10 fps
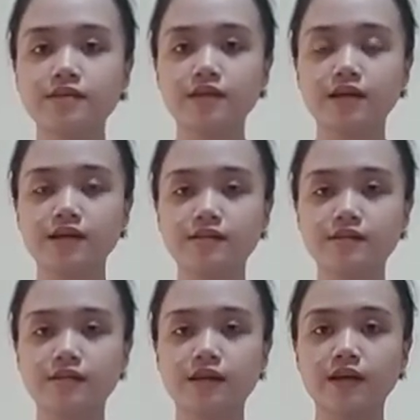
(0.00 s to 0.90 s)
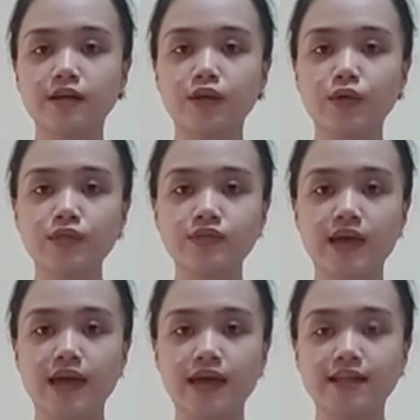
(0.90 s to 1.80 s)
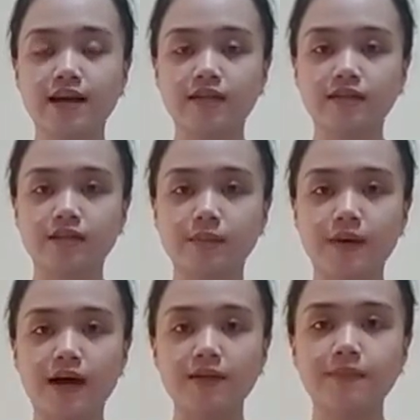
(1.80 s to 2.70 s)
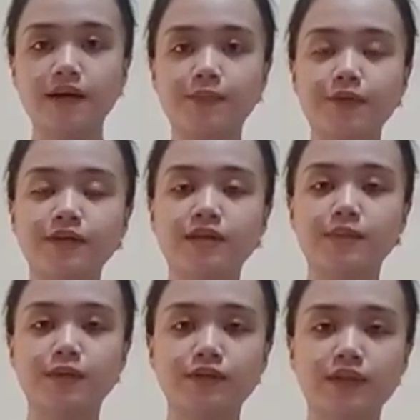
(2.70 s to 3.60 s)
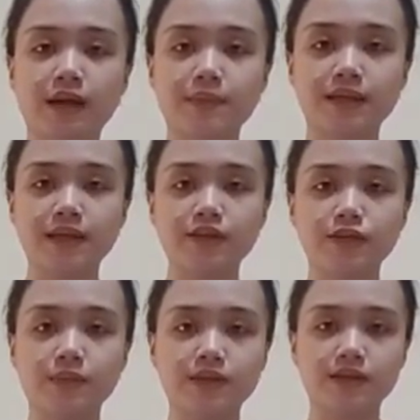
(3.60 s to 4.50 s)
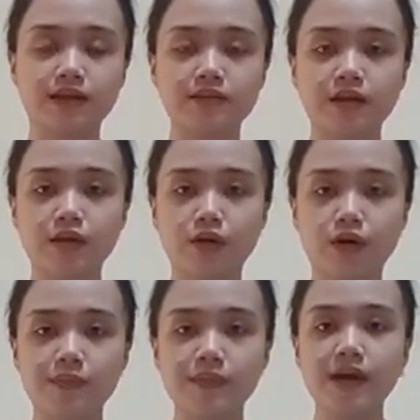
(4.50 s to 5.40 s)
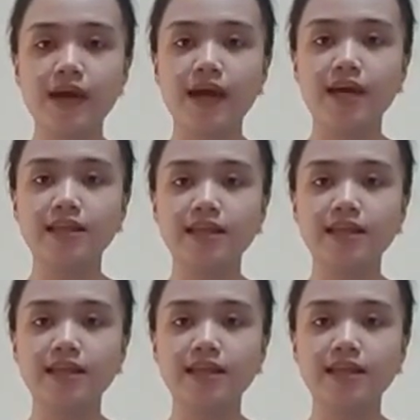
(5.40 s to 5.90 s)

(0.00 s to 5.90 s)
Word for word: is close and lock the bag para po hindi na makontaminate yung material sa loob and